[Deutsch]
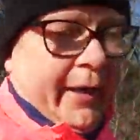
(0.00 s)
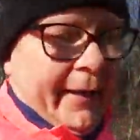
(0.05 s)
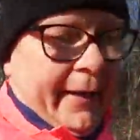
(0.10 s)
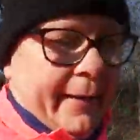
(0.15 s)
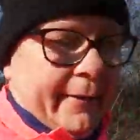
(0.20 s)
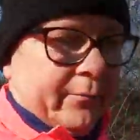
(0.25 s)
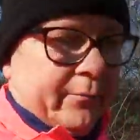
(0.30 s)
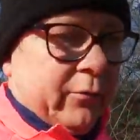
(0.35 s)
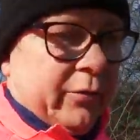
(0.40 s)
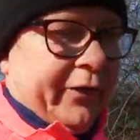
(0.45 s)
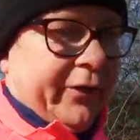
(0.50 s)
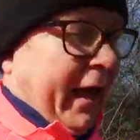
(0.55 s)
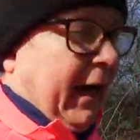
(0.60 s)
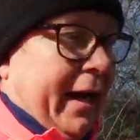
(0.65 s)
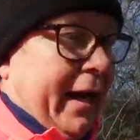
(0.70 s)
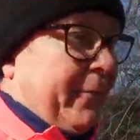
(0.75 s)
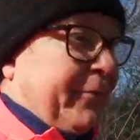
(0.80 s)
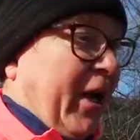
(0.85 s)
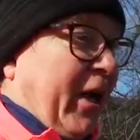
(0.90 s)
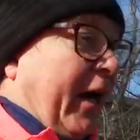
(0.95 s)
ähm, da
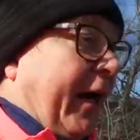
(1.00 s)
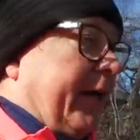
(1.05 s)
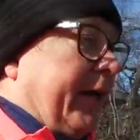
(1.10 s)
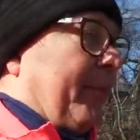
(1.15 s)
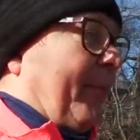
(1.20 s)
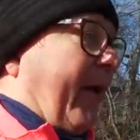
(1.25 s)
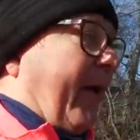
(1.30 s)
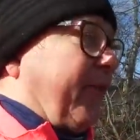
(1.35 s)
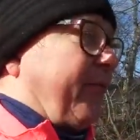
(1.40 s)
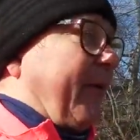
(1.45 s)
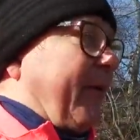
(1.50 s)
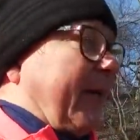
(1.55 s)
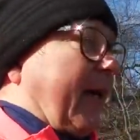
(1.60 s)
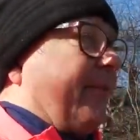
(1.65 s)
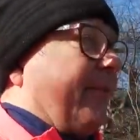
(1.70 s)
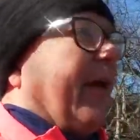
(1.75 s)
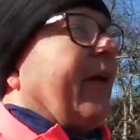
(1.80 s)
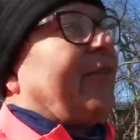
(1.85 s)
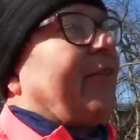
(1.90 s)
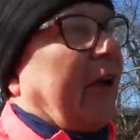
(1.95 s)
gab es gar keine
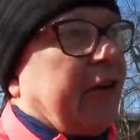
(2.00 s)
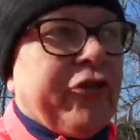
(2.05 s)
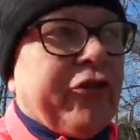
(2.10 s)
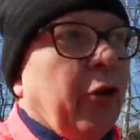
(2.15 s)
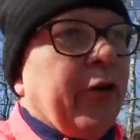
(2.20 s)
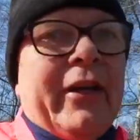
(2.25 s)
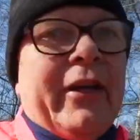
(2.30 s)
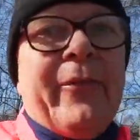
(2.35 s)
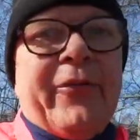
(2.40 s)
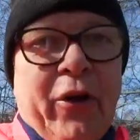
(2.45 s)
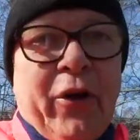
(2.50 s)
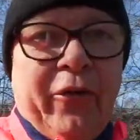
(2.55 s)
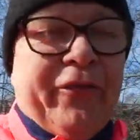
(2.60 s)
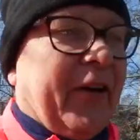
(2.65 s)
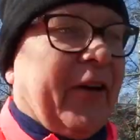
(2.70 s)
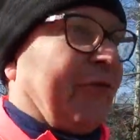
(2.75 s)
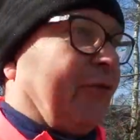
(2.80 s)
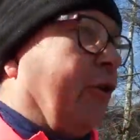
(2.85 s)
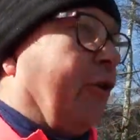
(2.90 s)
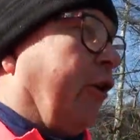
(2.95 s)
Pacemaker mehr. Sechs Stunden gibt es auch
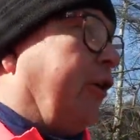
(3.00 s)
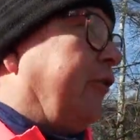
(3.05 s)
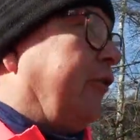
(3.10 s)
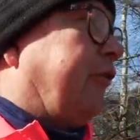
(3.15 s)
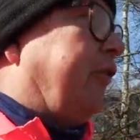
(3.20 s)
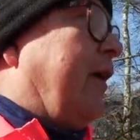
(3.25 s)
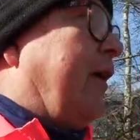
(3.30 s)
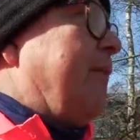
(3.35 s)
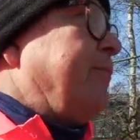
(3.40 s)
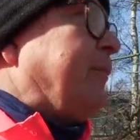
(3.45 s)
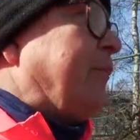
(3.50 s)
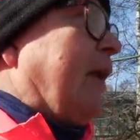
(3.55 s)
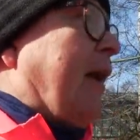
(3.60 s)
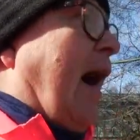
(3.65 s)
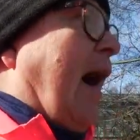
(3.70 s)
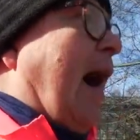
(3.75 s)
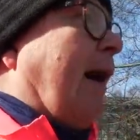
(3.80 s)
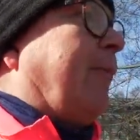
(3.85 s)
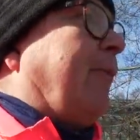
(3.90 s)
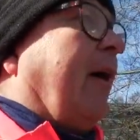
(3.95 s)
fast nirgends.
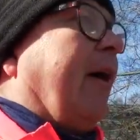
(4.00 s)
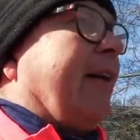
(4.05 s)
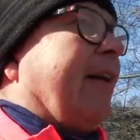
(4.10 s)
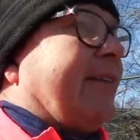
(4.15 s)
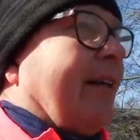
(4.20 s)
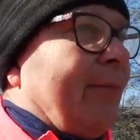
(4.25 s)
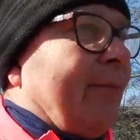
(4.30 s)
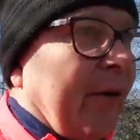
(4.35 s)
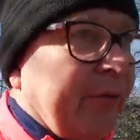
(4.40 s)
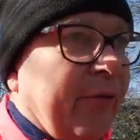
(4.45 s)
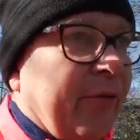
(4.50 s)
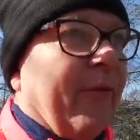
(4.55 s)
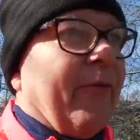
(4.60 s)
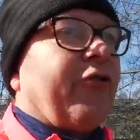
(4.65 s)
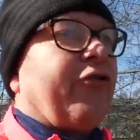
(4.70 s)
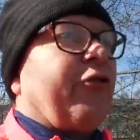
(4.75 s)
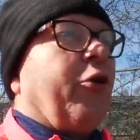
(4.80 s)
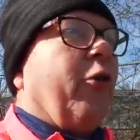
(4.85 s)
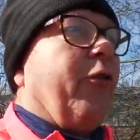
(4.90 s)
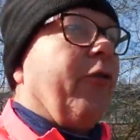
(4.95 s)
Aber ich sag mal,
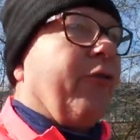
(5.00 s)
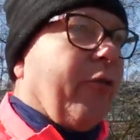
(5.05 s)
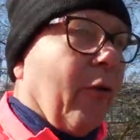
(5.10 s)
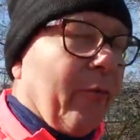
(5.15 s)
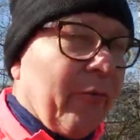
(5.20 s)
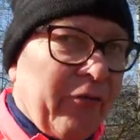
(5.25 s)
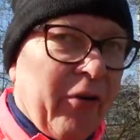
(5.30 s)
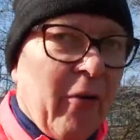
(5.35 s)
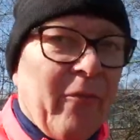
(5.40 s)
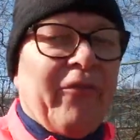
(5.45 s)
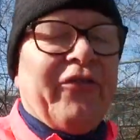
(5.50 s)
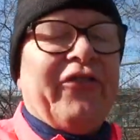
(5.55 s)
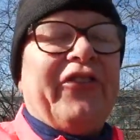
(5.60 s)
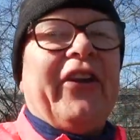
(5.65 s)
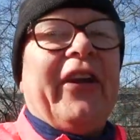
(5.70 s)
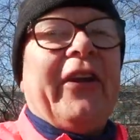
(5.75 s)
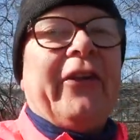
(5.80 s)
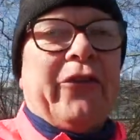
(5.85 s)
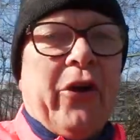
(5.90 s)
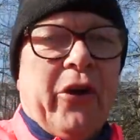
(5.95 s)
fünf Stunden,
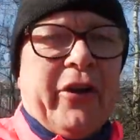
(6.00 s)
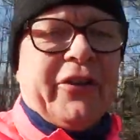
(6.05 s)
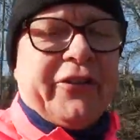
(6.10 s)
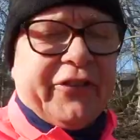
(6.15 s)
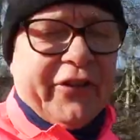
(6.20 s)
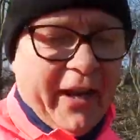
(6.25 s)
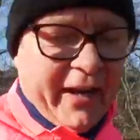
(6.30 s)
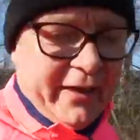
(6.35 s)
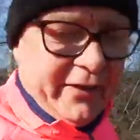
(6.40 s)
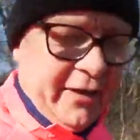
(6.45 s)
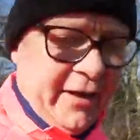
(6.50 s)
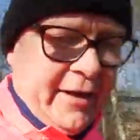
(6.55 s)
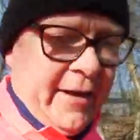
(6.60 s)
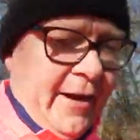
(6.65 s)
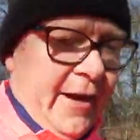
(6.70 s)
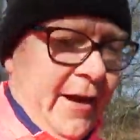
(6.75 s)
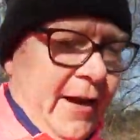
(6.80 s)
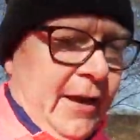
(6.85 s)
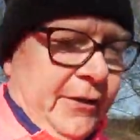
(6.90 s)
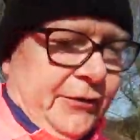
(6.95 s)
5,15, solche Zeiten
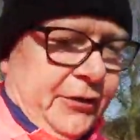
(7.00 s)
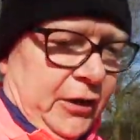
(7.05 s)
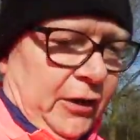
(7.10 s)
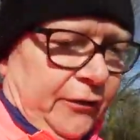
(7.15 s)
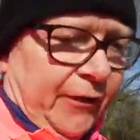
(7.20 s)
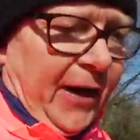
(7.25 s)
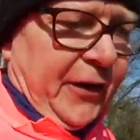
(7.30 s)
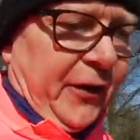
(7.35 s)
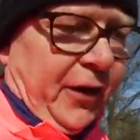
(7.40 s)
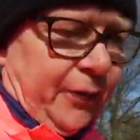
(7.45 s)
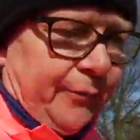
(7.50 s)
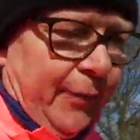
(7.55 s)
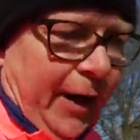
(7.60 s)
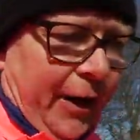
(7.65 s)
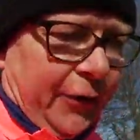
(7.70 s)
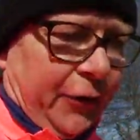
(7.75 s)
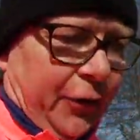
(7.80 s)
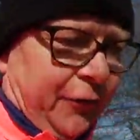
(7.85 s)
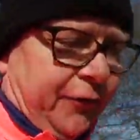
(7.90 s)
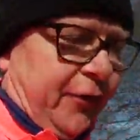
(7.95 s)
sind auf anderen
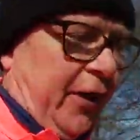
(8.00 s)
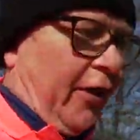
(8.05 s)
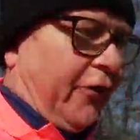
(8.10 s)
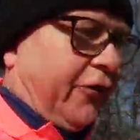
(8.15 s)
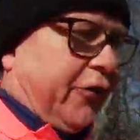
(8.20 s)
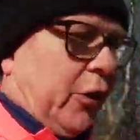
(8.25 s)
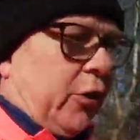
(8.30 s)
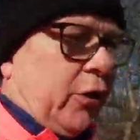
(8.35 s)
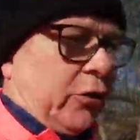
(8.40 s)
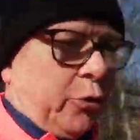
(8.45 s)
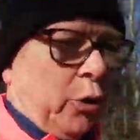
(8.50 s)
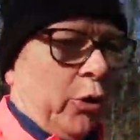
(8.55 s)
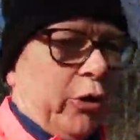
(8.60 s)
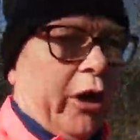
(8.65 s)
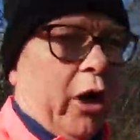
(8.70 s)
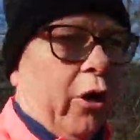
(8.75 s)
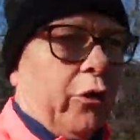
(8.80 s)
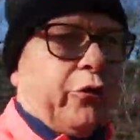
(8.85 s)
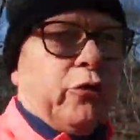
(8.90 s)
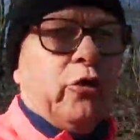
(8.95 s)
Marathonveranstaltungen
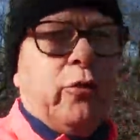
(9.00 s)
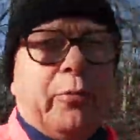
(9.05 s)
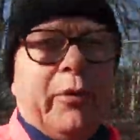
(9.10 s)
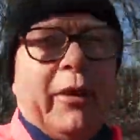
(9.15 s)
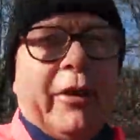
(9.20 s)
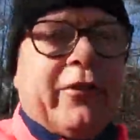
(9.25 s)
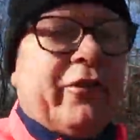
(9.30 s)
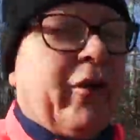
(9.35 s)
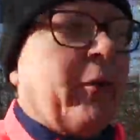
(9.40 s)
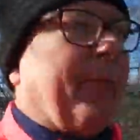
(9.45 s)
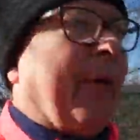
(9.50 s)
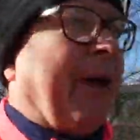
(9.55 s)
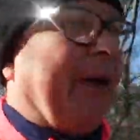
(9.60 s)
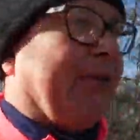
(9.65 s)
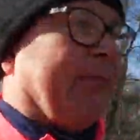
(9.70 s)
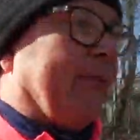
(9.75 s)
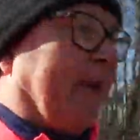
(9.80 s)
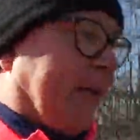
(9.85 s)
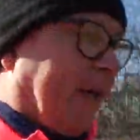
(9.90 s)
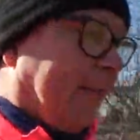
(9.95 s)
durchaus üblich, von
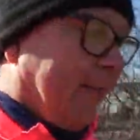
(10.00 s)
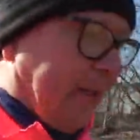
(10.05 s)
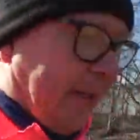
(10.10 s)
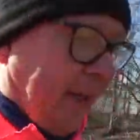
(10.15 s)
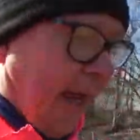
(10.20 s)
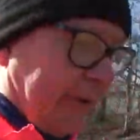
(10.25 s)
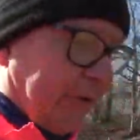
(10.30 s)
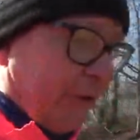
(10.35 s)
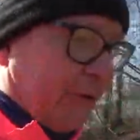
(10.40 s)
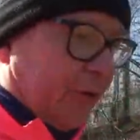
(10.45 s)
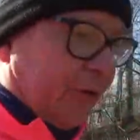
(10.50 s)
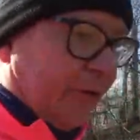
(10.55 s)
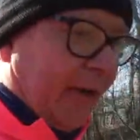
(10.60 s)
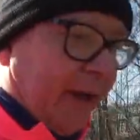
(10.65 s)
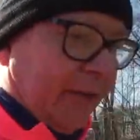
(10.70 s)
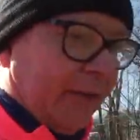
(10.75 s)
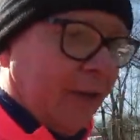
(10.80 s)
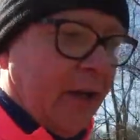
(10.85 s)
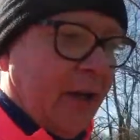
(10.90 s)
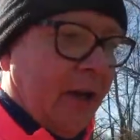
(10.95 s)
Pacemakern begleitet zu
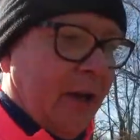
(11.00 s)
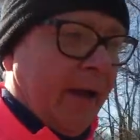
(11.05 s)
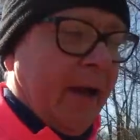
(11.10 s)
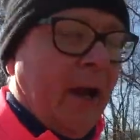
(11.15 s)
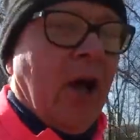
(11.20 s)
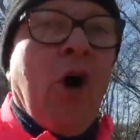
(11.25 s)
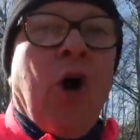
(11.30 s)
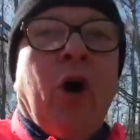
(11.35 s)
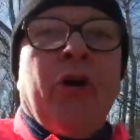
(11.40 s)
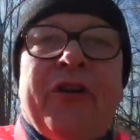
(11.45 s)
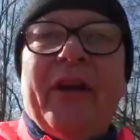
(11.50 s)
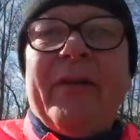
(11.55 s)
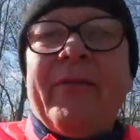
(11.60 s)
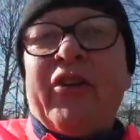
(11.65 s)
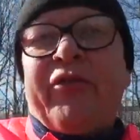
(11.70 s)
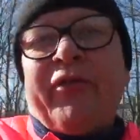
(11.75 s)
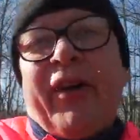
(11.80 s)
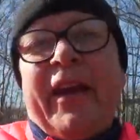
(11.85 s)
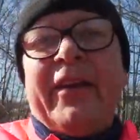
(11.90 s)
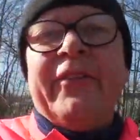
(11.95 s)
werden. Und
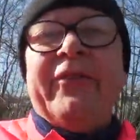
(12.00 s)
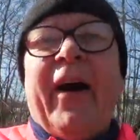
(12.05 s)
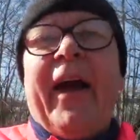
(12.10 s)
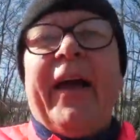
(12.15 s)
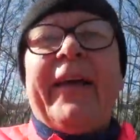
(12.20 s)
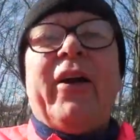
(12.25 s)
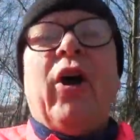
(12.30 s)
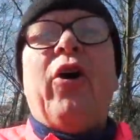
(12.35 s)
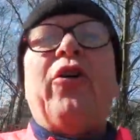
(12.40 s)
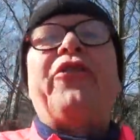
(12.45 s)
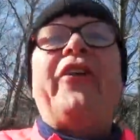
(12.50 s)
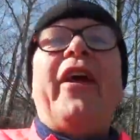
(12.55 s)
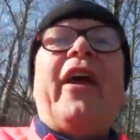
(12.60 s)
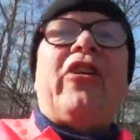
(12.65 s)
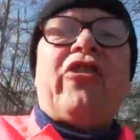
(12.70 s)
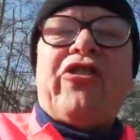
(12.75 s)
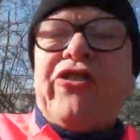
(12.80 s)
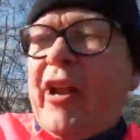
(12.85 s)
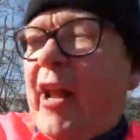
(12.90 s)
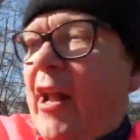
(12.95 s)
dementsprechend war ich auch
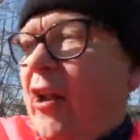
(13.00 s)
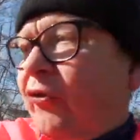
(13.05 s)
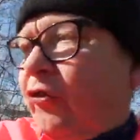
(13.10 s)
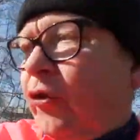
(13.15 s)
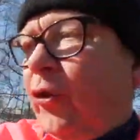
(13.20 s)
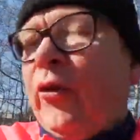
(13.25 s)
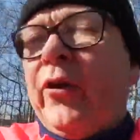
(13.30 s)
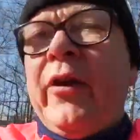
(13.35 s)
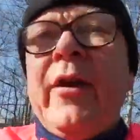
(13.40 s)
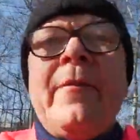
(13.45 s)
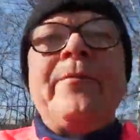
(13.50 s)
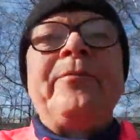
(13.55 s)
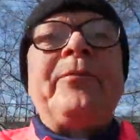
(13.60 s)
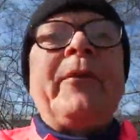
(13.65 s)
sehr schnell schon